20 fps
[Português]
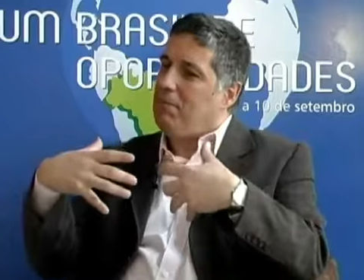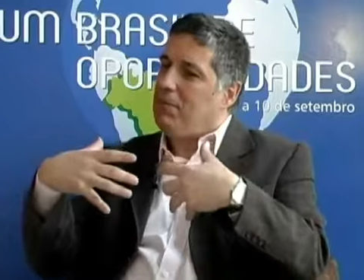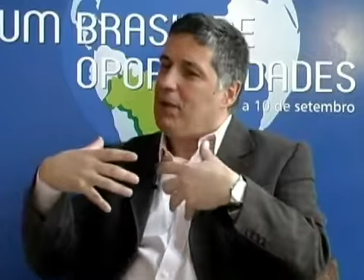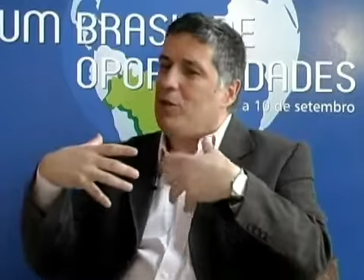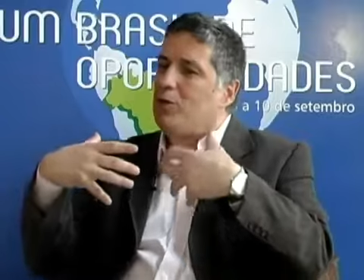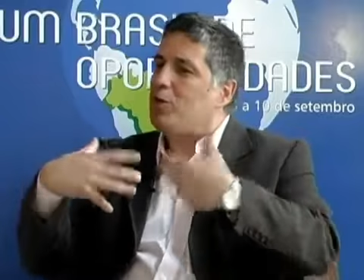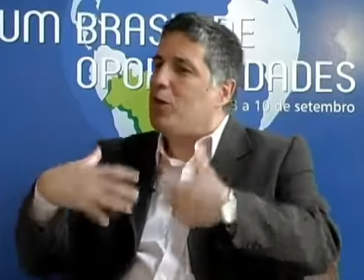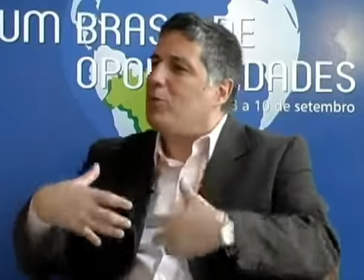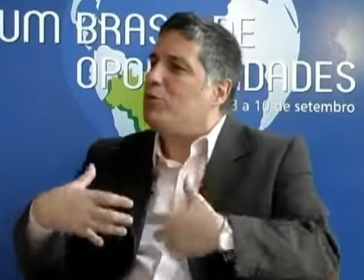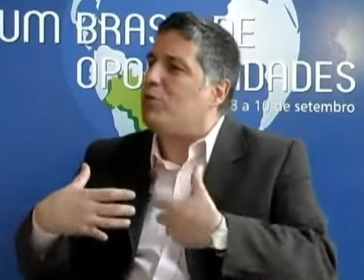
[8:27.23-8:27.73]

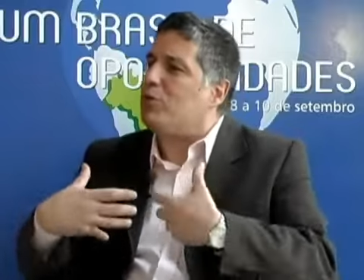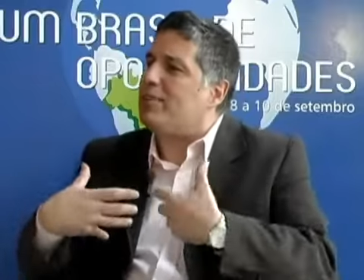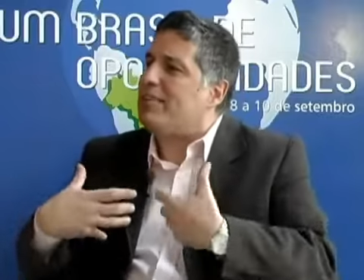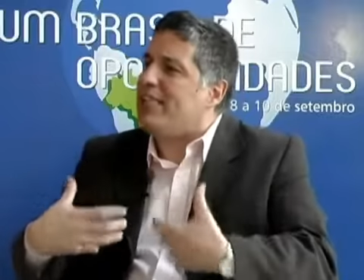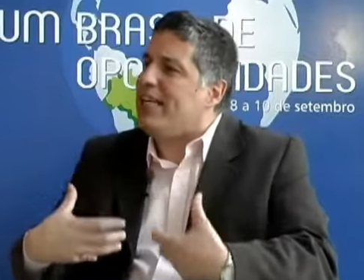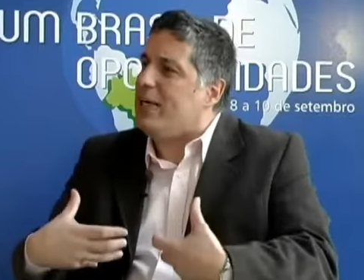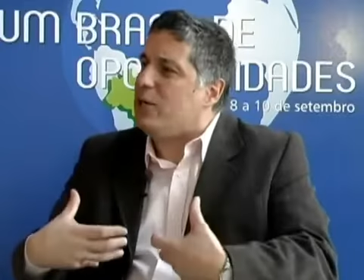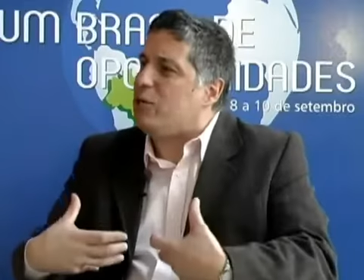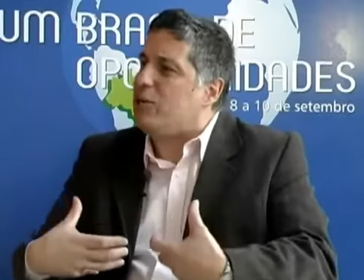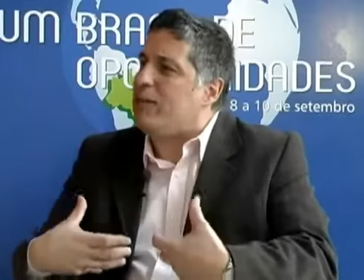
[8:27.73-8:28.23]
Não somos o
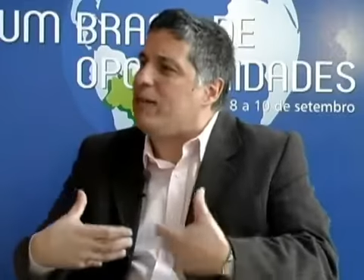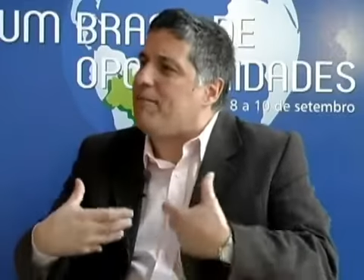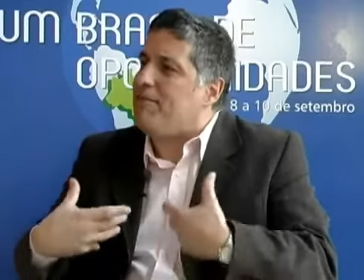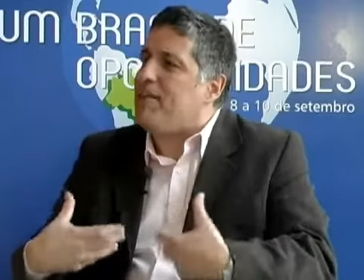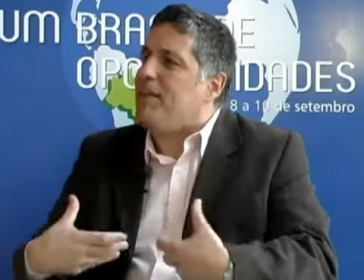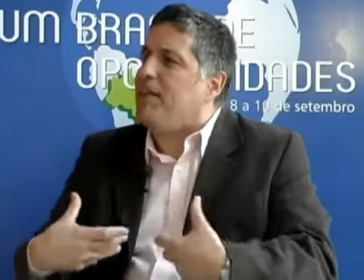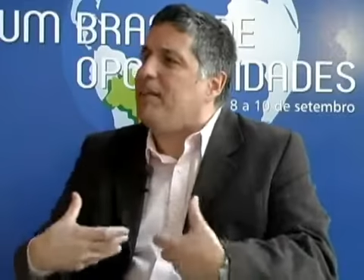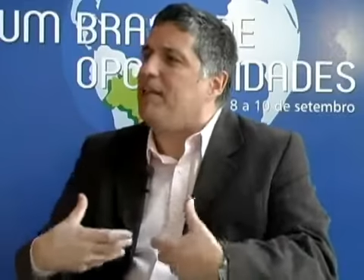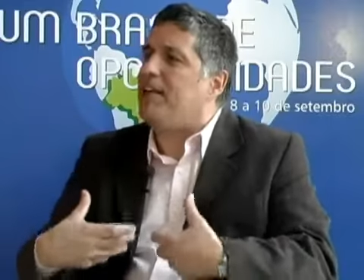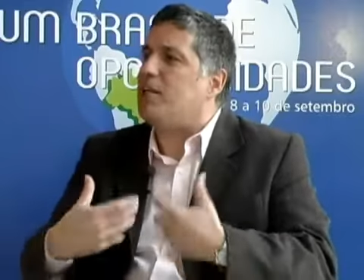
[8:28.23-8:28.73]
centro da
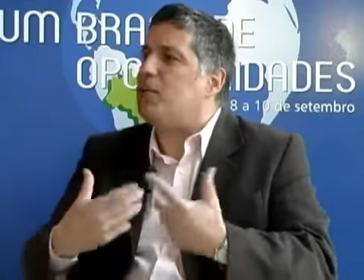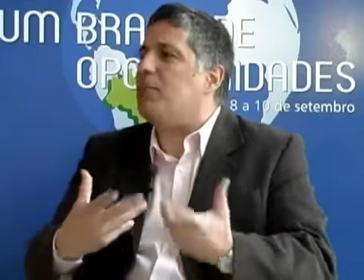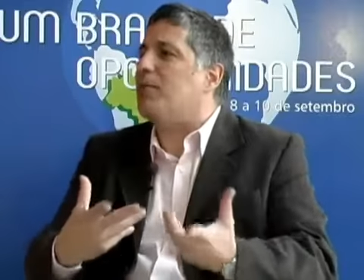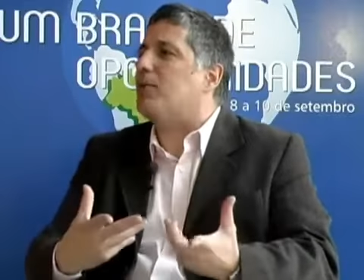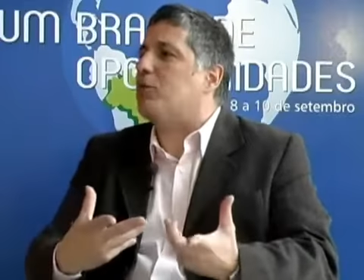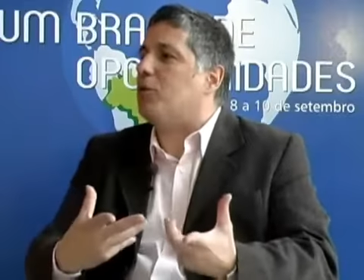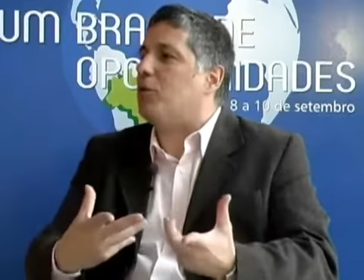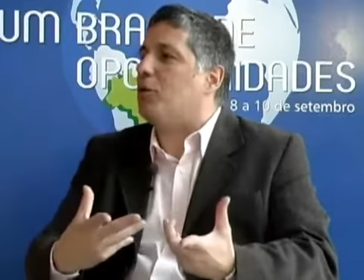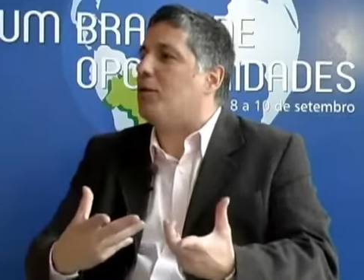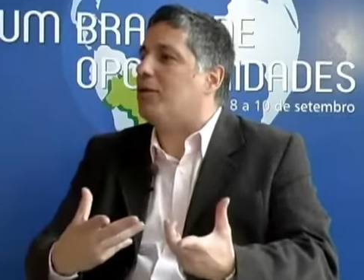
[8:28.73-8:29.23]
vida das
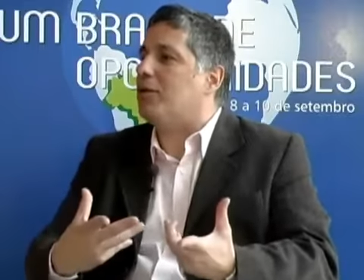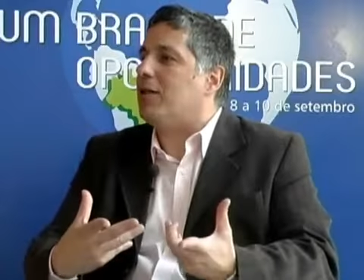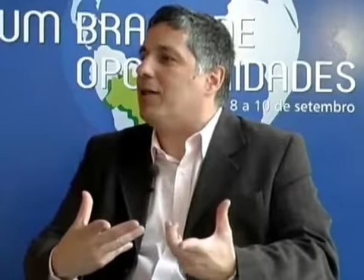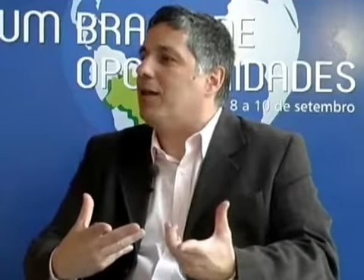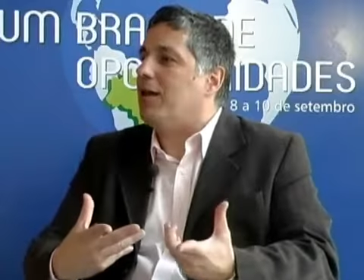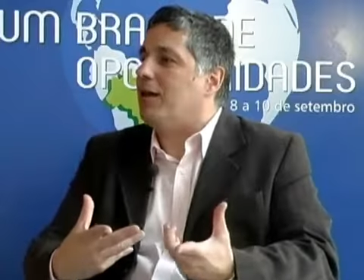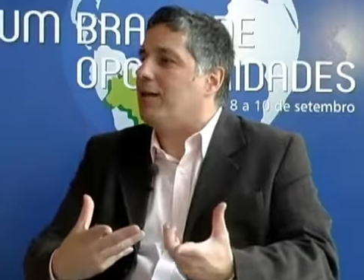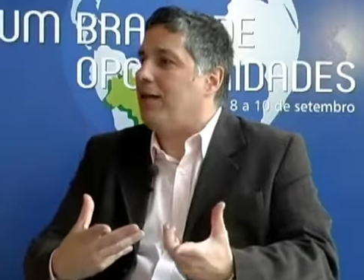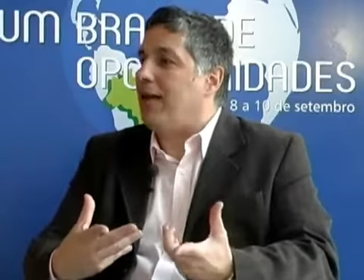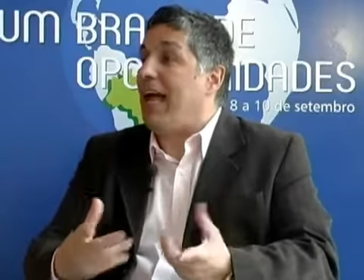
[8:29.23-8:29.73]
pessoas.
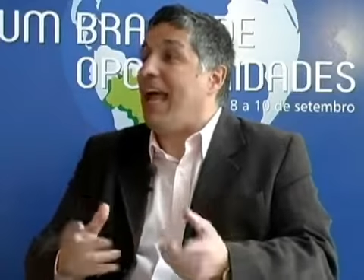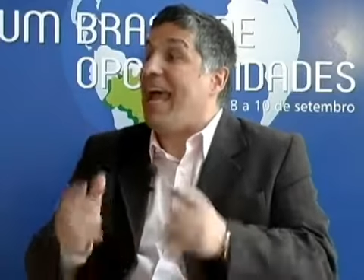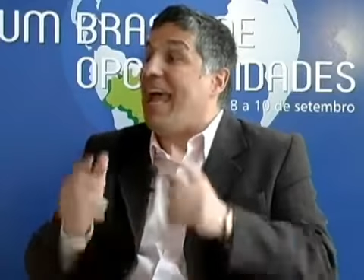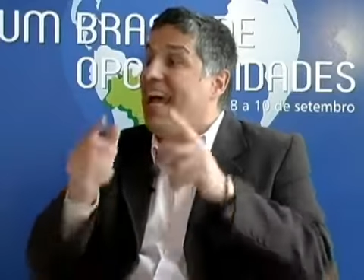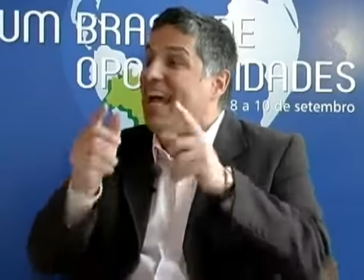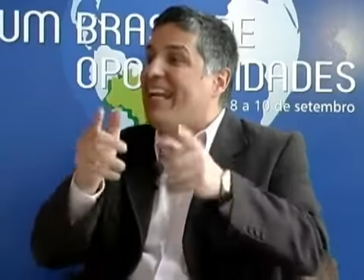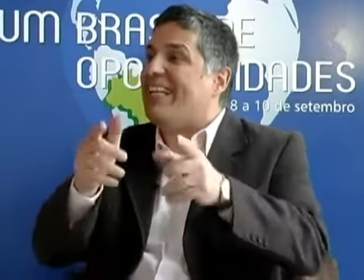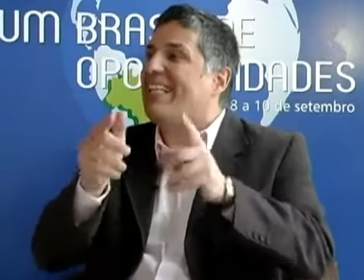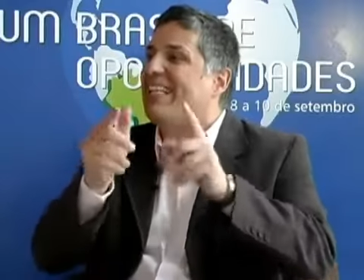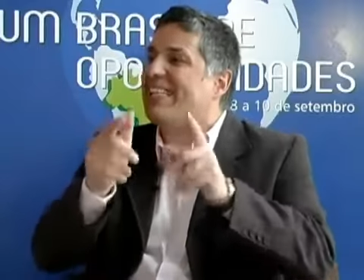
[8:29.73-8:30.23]

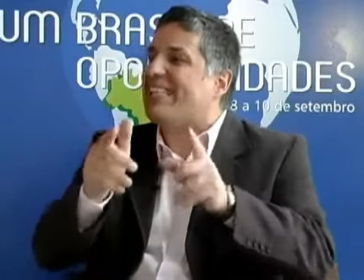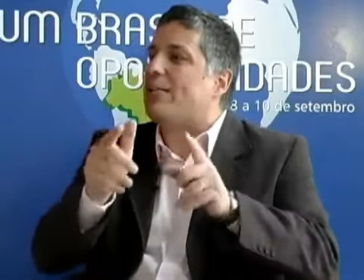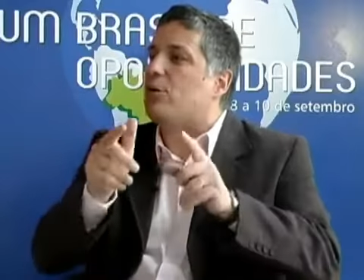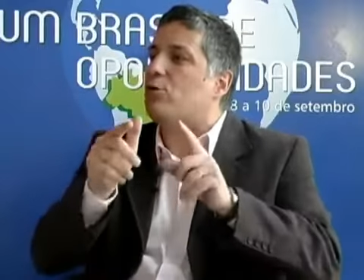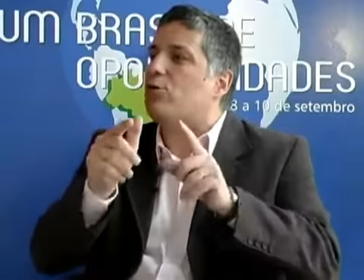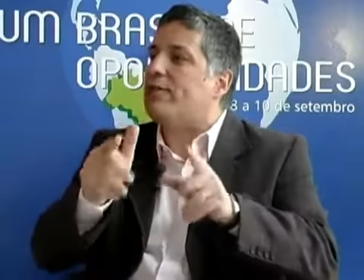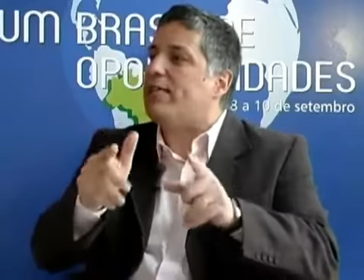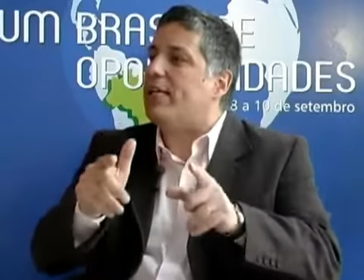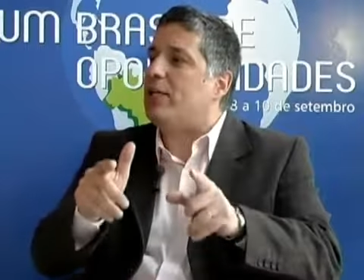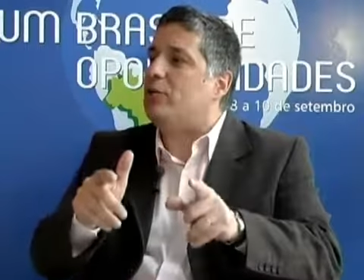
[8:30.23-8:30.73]
Elas é que são
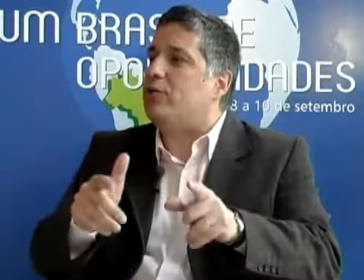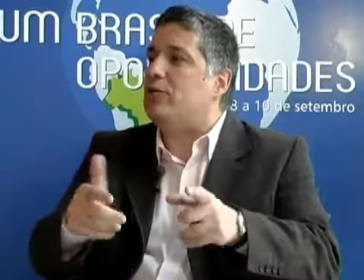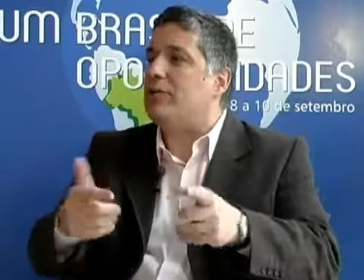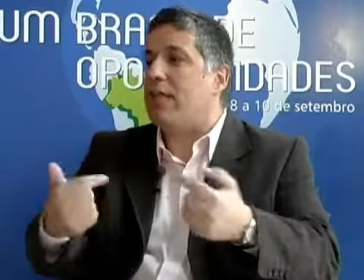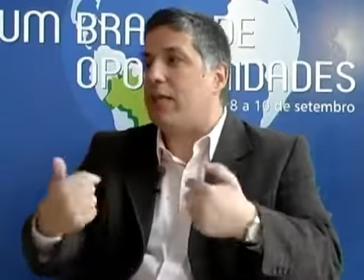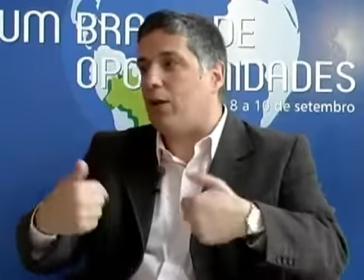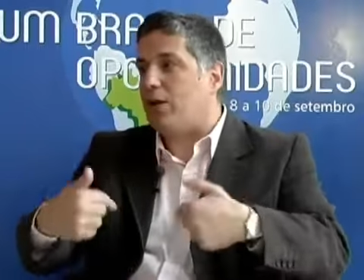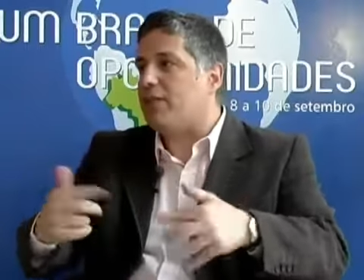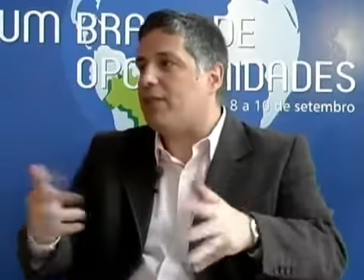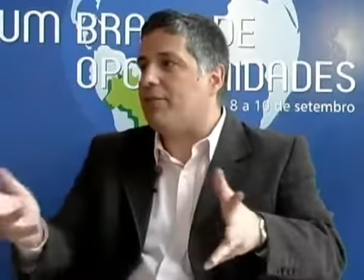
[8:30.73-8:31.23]
o centro
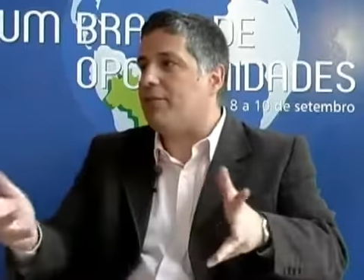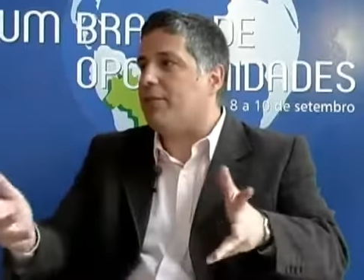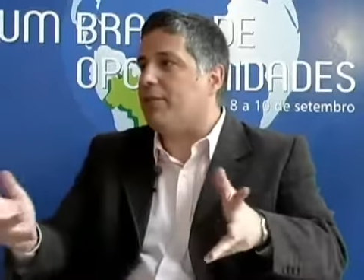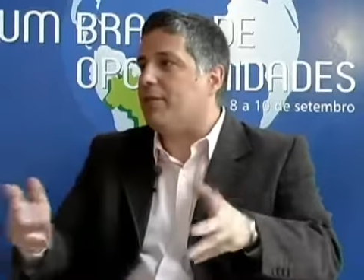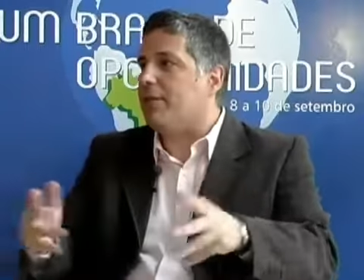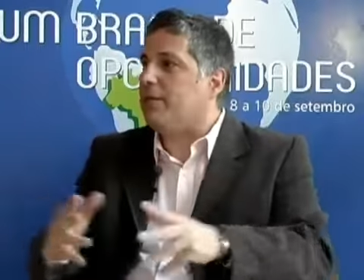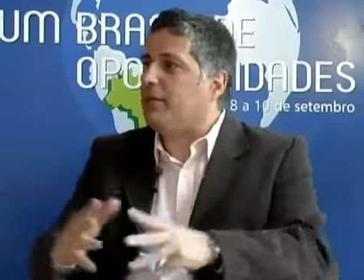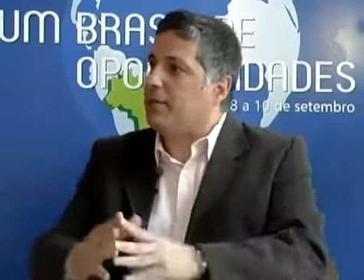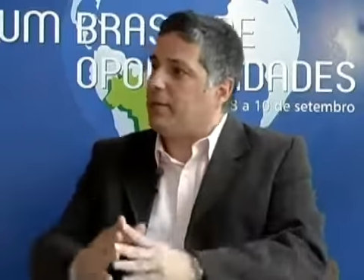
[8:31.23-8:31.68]
da nossa vida.